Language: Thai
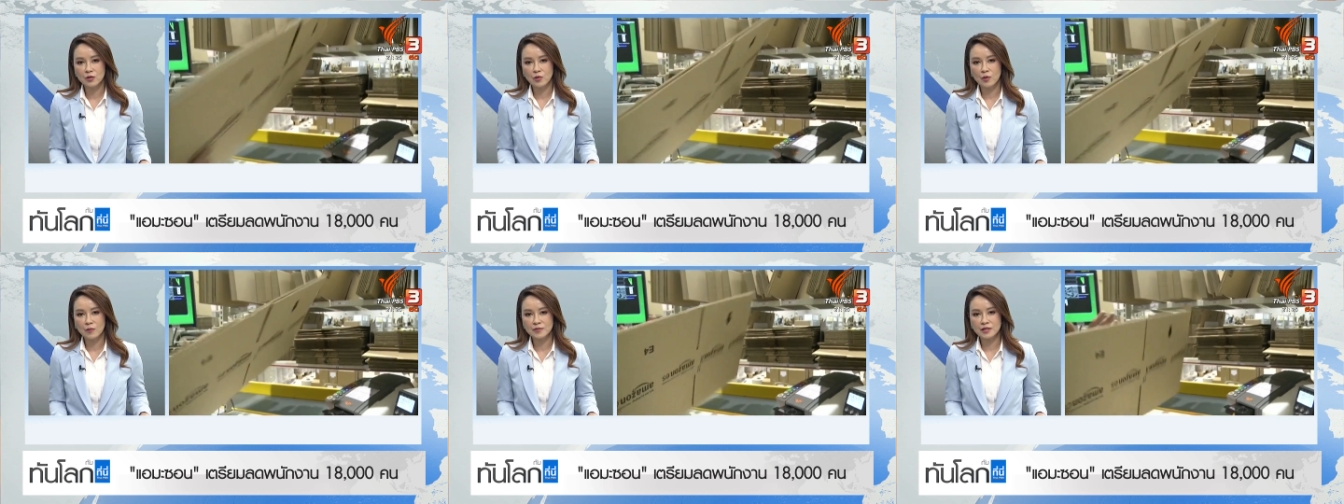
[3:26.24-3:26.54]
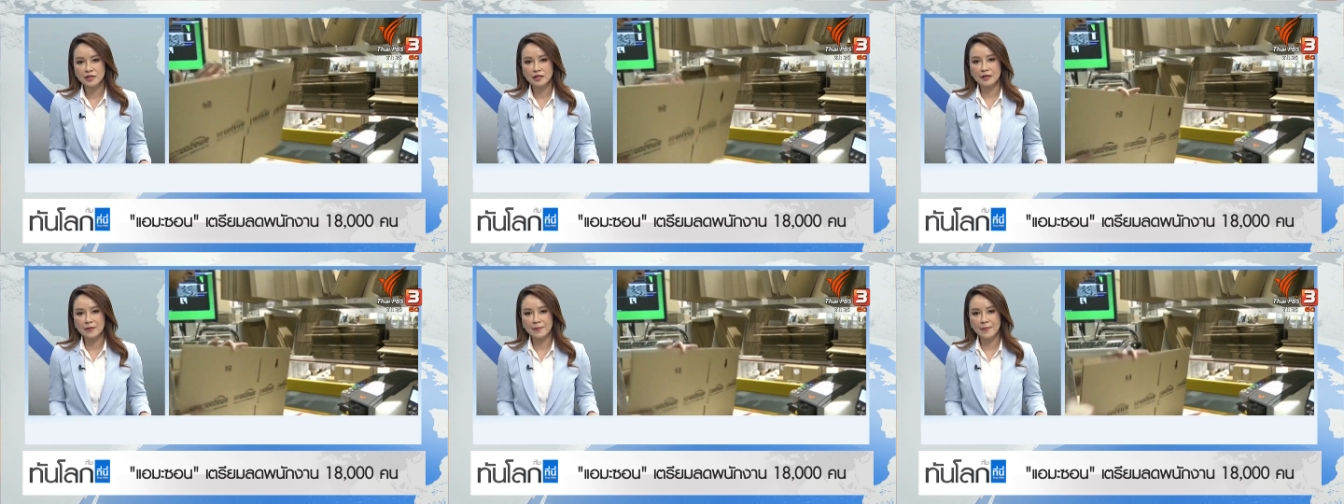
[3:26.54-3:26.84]
รวม
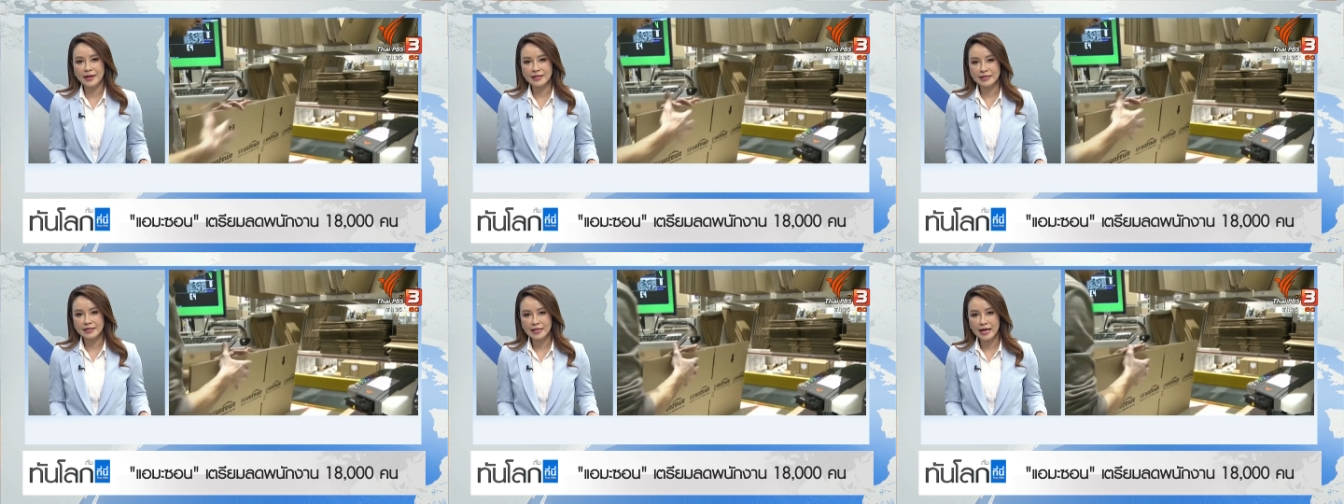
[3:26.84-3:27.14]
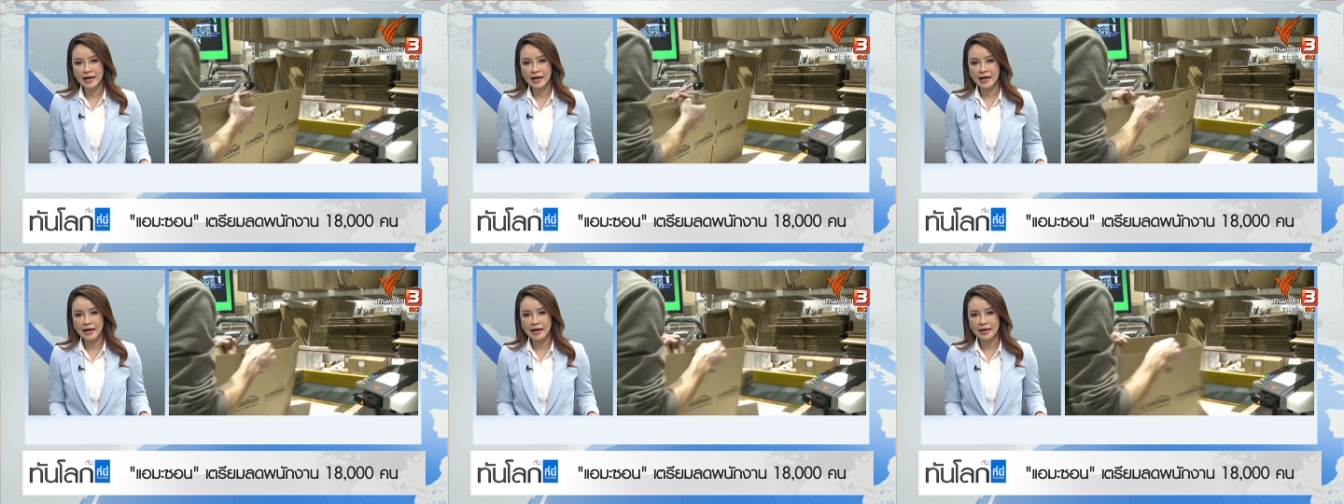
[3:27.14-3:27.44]
ถึง
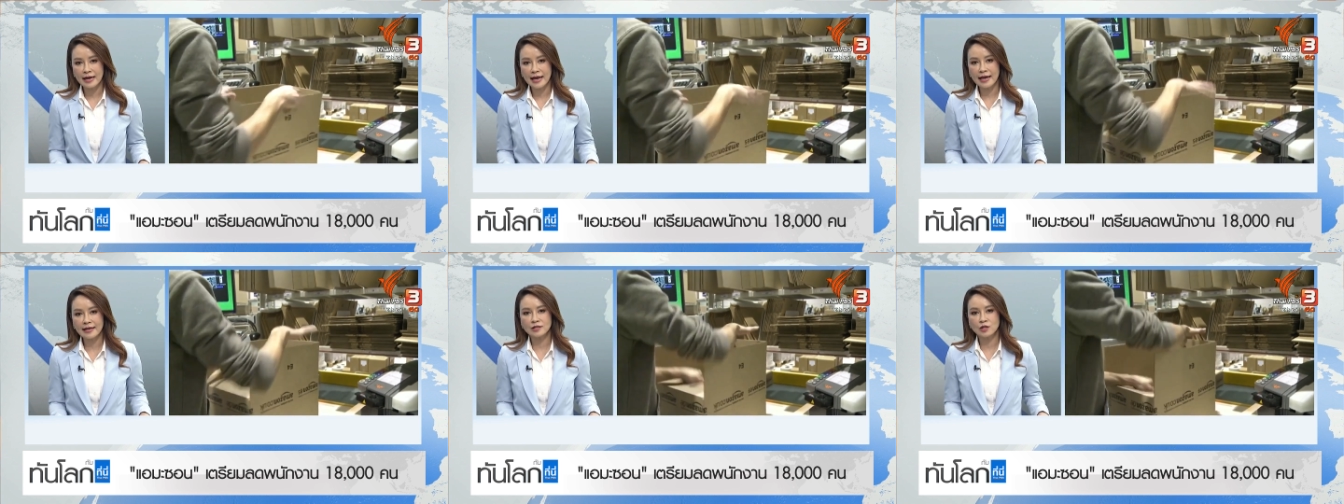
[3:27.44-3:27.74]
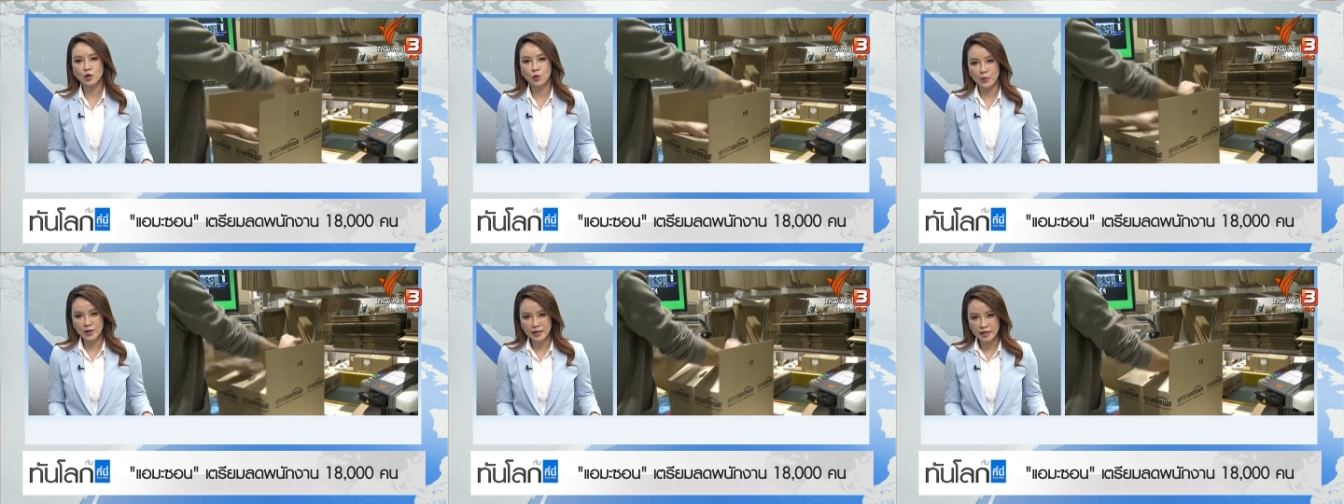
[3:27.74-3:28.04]
Meta และ
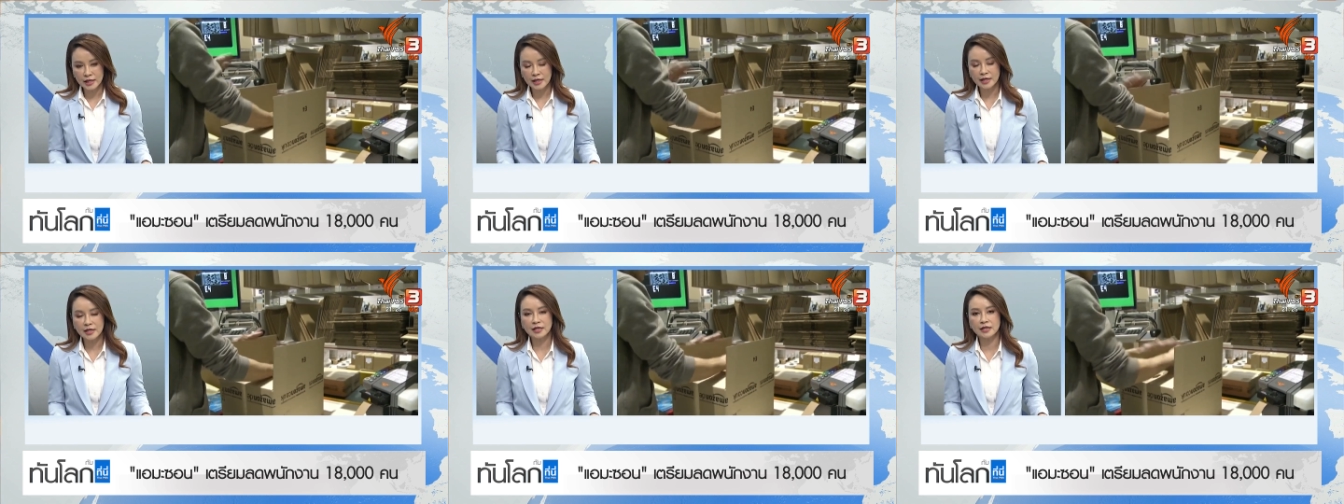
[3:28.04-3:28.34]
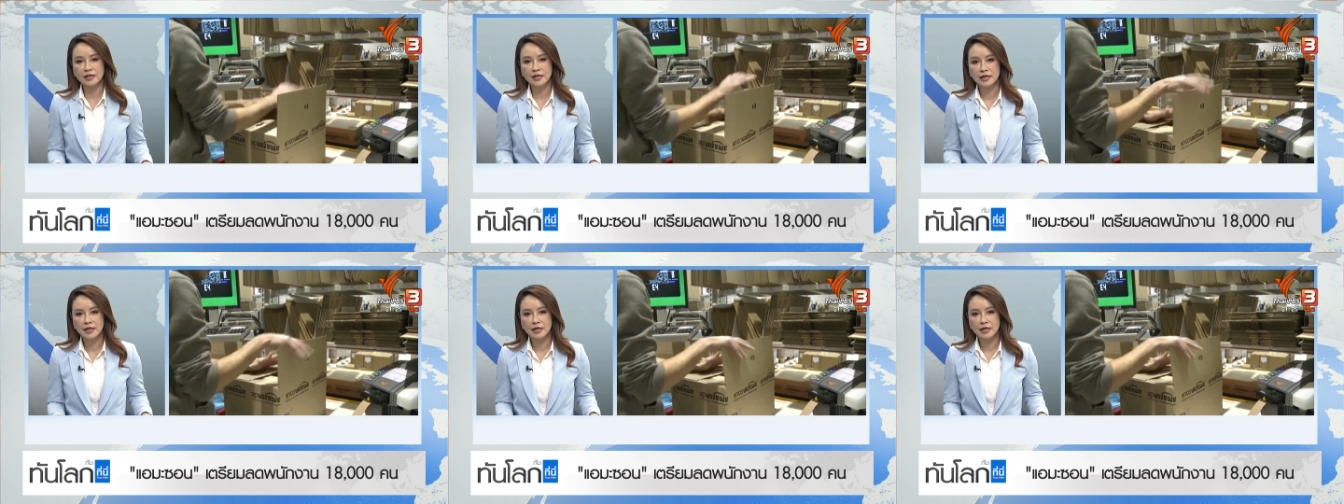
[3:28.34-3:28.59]
Twitter